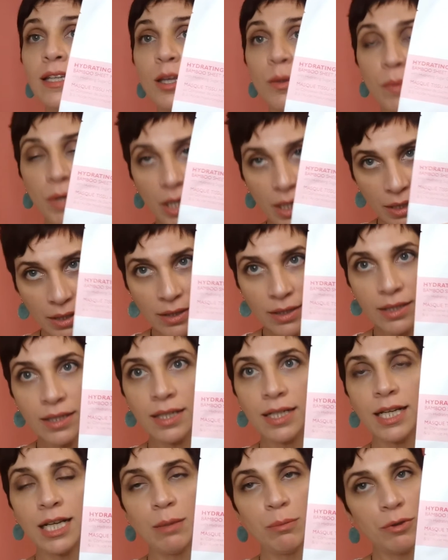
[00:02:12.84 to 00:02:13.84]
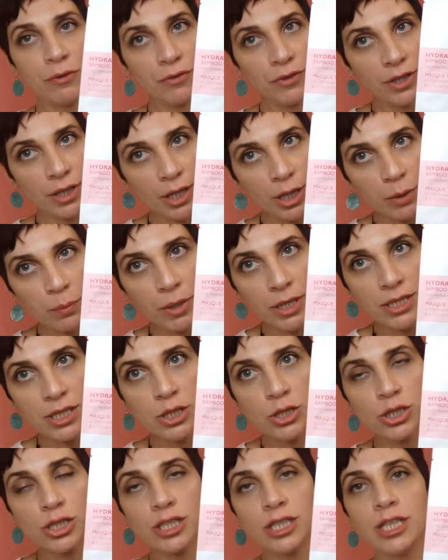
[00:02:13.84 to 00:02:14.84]
كمان العلبة فيها أربع
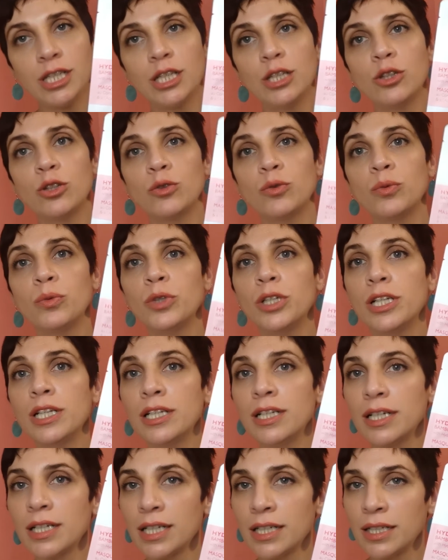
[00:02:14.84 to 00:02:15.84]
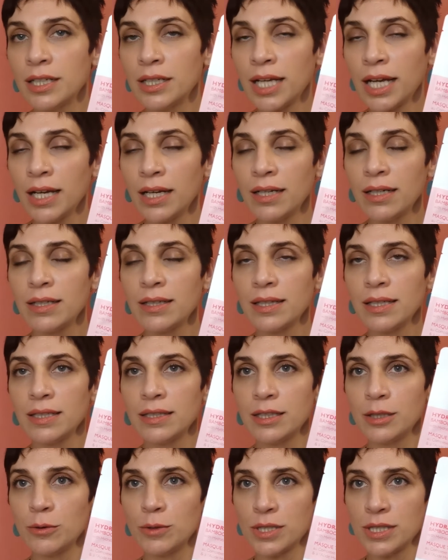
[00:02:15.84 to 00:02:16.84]
ساشيات والحقها
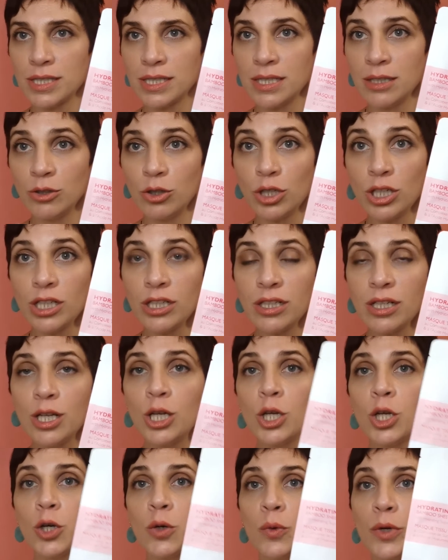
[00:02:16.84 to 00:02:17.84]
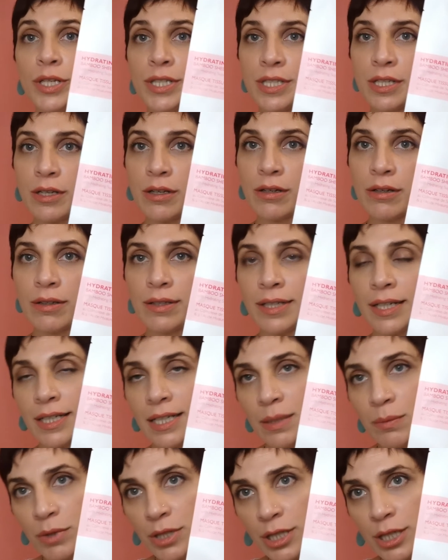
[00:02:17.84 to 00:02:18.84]
63 دولار وإذا
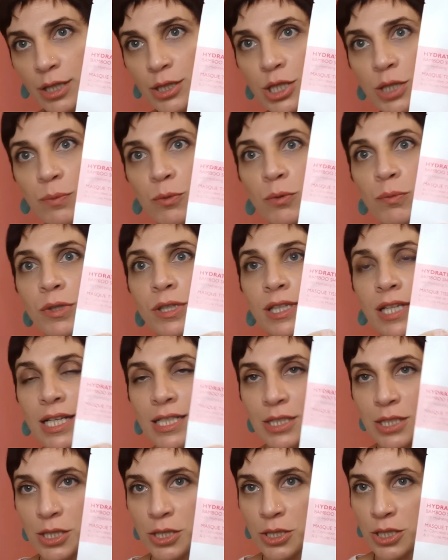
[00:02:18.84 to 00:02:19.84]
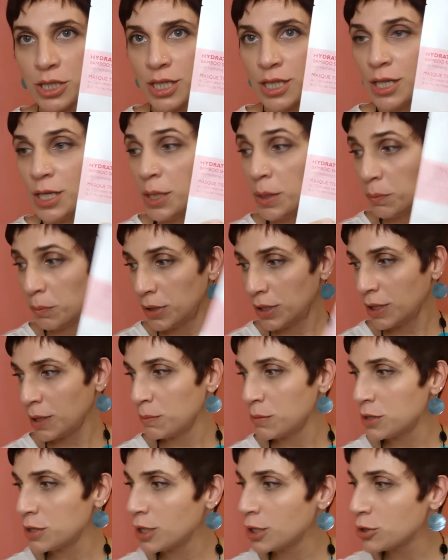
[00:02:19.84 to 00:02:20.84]
يعني بدنا نحسبهم يطلع الساشي ب
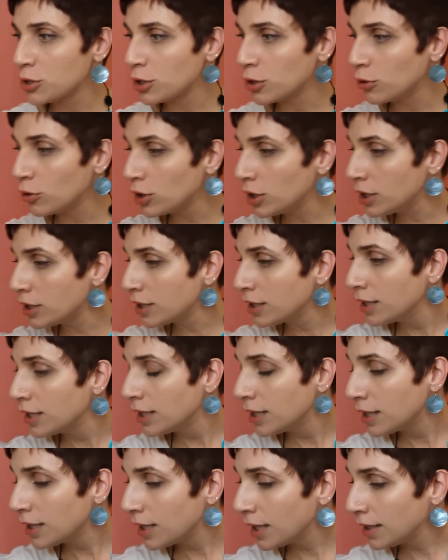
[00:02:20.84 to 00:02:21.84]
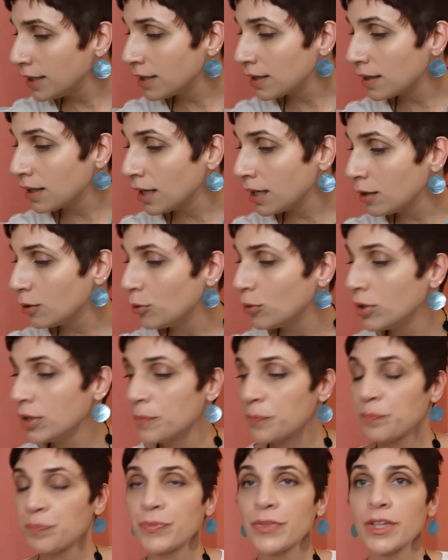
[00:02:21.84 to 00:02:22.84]
15 دولار رح يطلع له
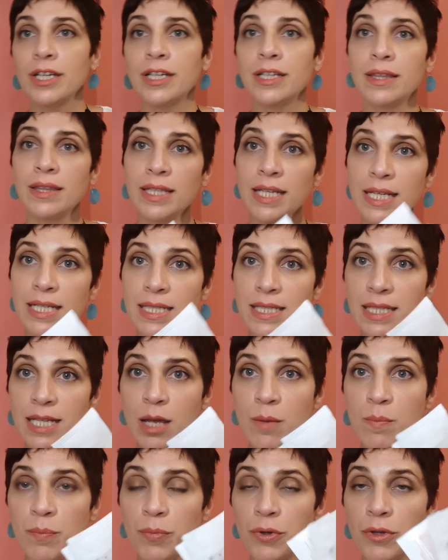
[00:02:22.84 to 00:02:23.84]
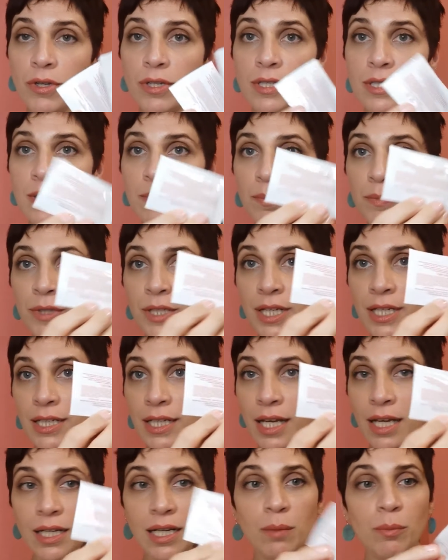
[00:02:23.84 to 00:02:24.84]
اثنين سامبلز
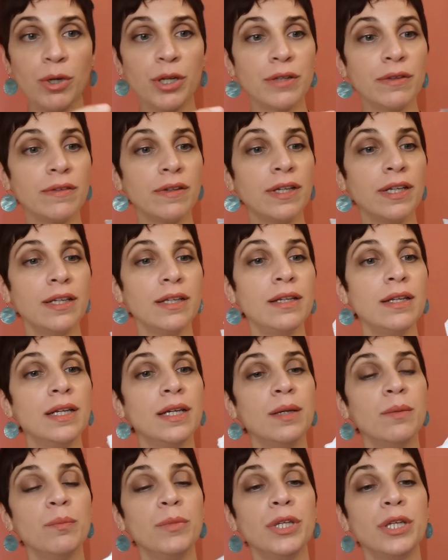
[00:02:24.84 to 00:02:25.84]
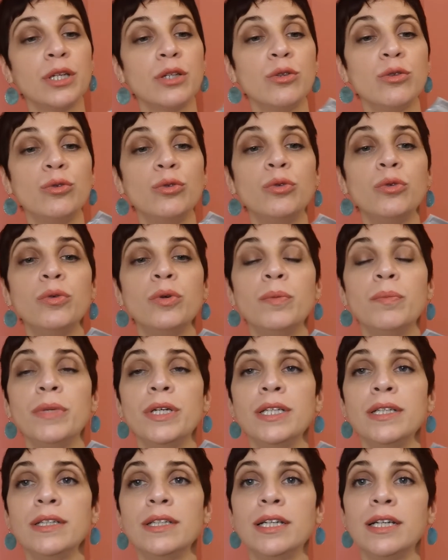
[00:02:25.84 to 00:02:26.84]
يعني على مرتين بيقضوا
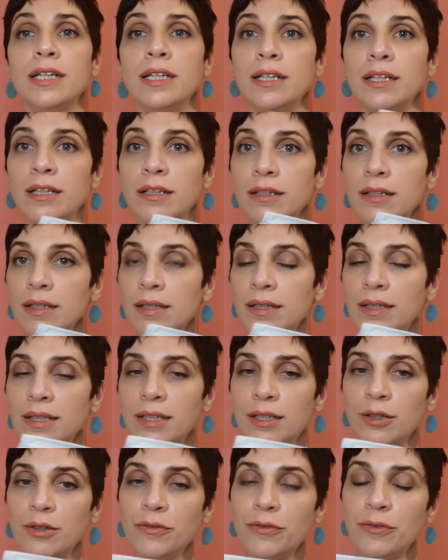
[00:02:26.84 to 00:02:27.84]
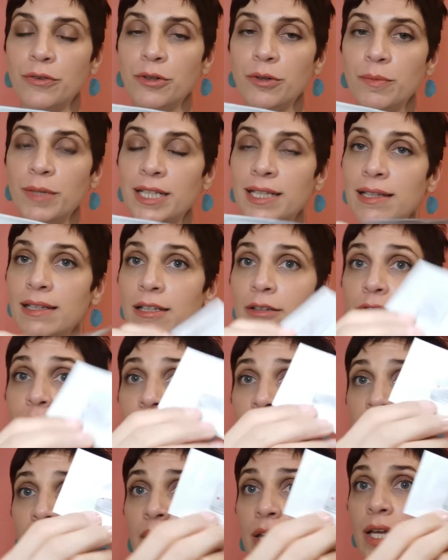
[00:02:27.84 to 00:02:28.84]
من الفيرم اند
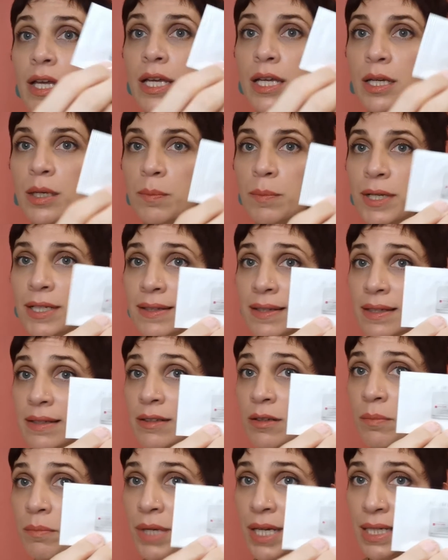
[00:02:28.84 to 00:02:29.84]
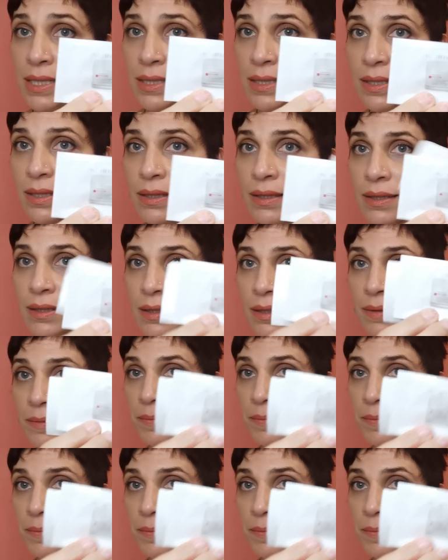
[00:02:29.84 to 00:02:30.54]
ليفت بلاتينيوم ماسك